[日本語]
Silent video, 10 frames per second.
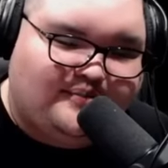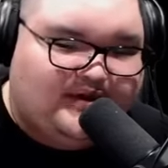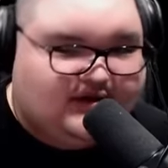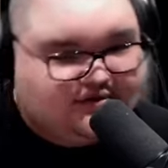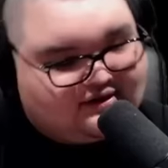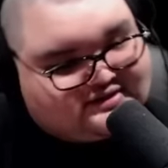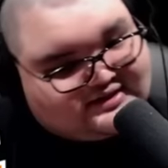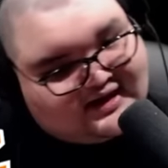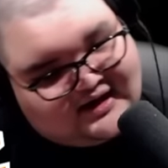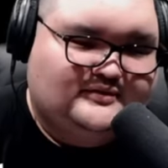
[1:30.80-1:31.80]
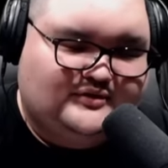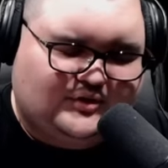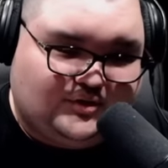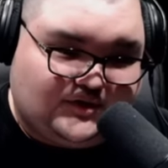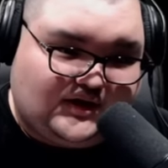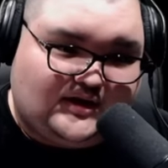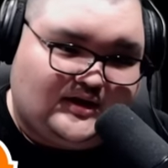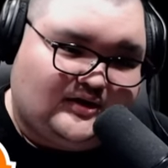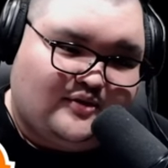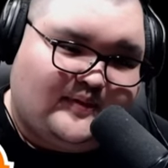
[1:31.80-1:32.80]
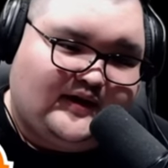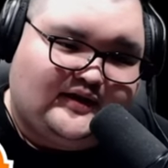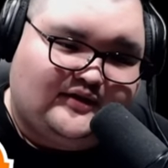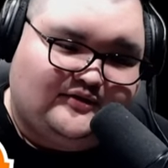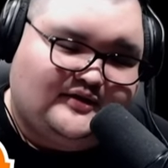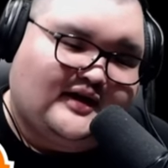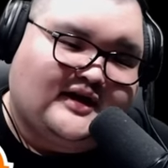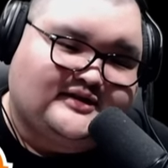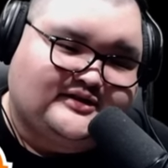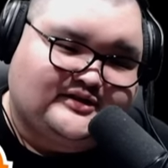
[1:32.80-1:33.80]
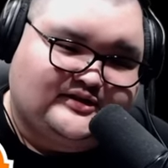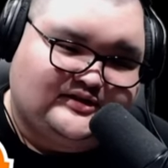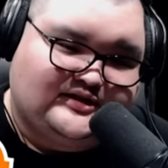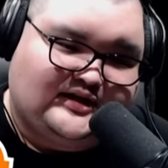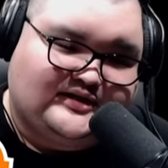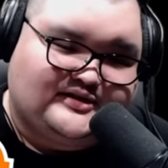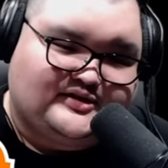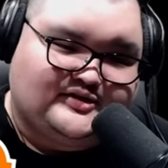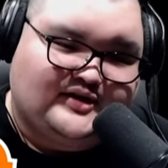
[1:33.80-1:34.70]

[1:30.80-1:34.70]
命の技の時に飛ばれてるって感じがする